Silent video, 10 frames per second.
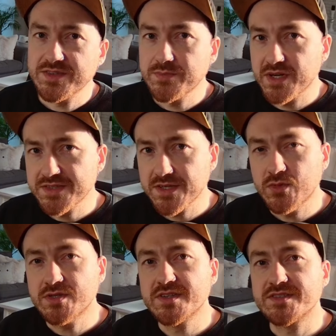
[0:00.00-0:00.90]
Bei Sebastian
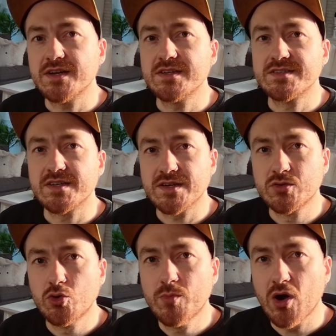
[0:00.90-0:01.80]
möchte ich sagen, ist der
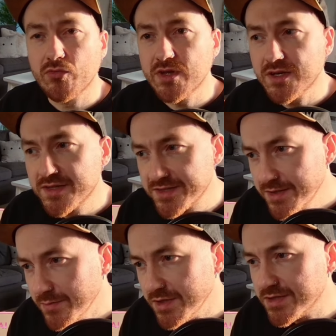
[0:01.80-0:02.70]
Sangoma auch wirklich
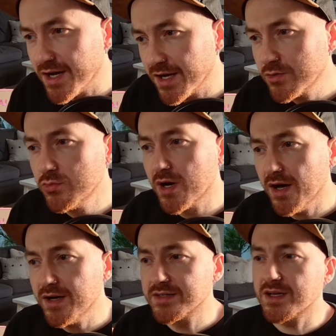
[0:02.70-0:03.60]
ziemlich
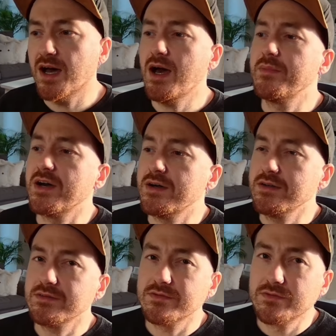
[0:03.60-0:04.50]
akkurat,
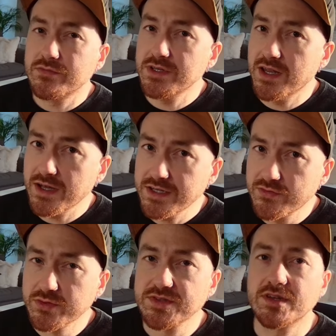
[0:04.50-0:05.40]
aber
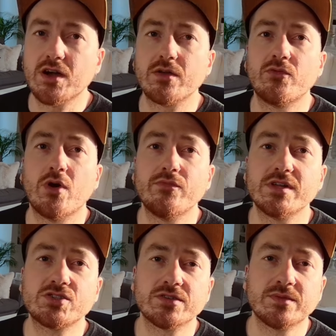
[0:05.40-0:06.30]
Vielleicht wusste der auch im
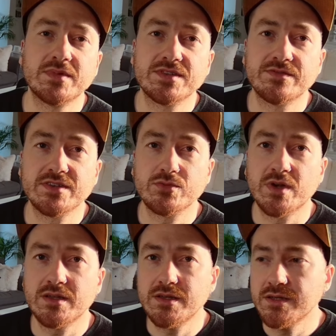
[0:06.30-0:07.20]
Vorfeld schon so ein bisschen was
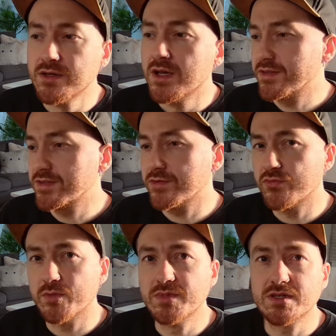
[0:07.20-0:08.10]
über ihn, hat sich
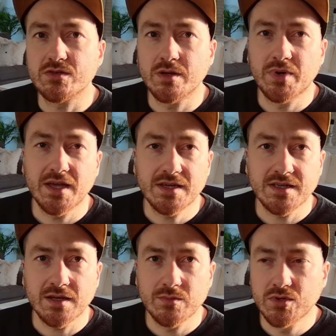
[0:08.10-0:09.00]
informiert und ein paar
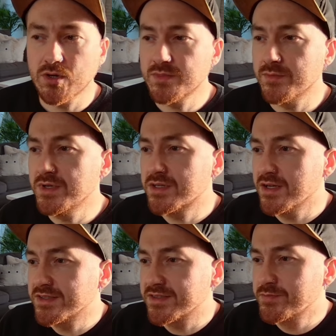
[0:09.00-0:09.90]
Eckdaten bekommen, damit da
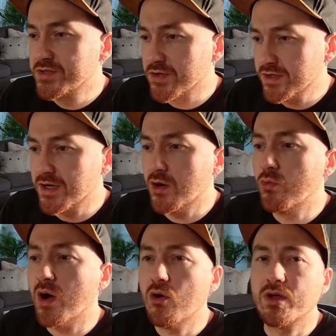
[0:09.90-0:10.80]
jetzt ein besonderer
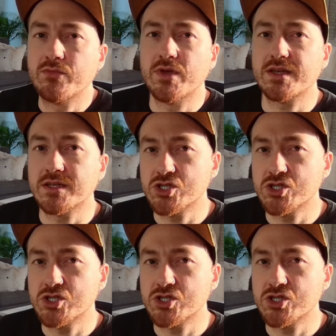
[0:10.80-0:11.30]
Wow-Effekt